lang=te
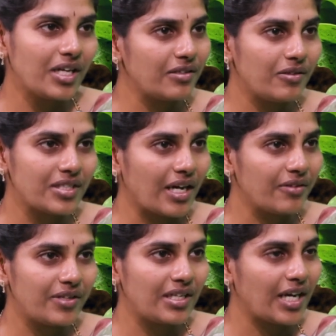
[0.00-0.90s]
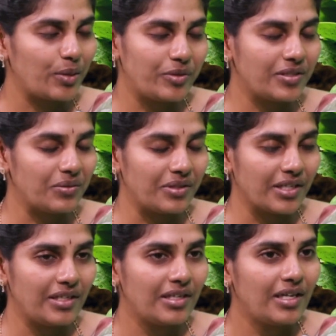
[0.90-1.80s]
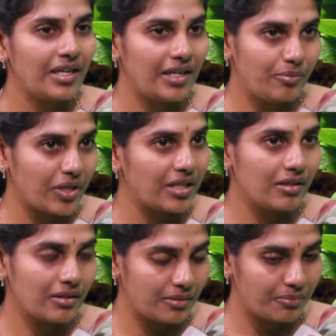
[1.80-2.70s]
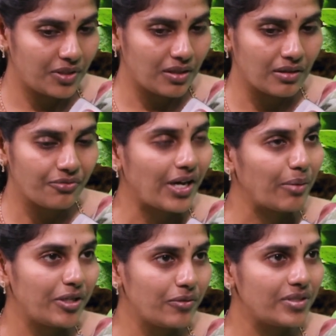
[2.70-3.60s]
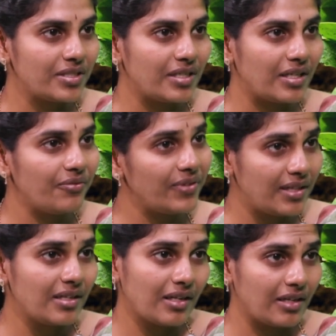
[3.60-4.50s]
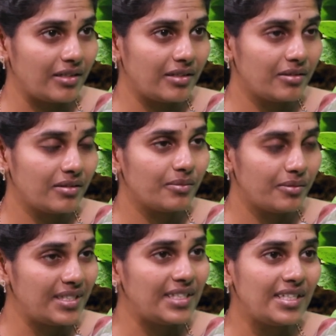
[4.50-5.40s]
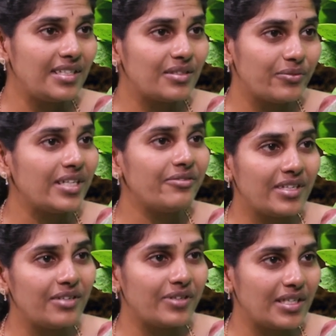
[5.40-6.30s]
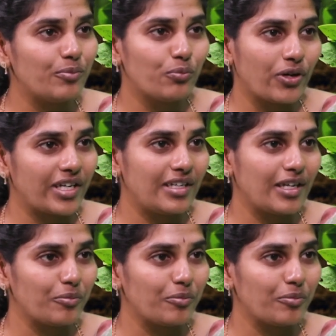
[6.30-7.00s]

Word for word: కూడా అందులో చాలా వరకు హైబ్రిడ్స్ ఉంటాయి అండ్ మన ఫార్మింగ్ వచ్చేసరికి విత్తనాలండి సీడ్ ఈజ్ వెరీ వెరీ వెరీ ఇంపార్టెంట్